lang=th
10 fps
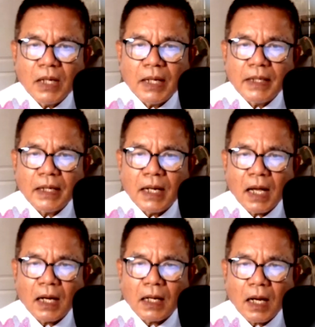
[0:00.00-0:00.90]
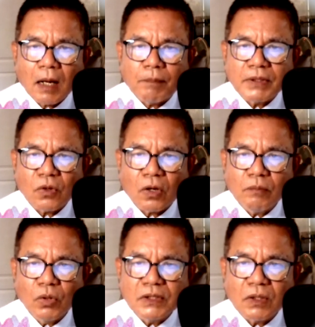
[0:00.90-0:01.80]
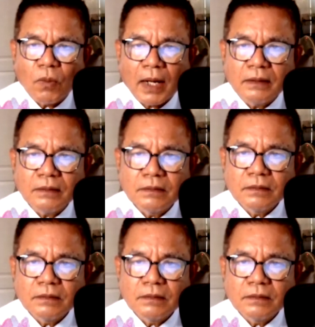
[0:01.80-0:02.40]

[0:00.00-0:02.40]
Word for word: เพื่อให้ได้นางอัปสรบนสวรรค์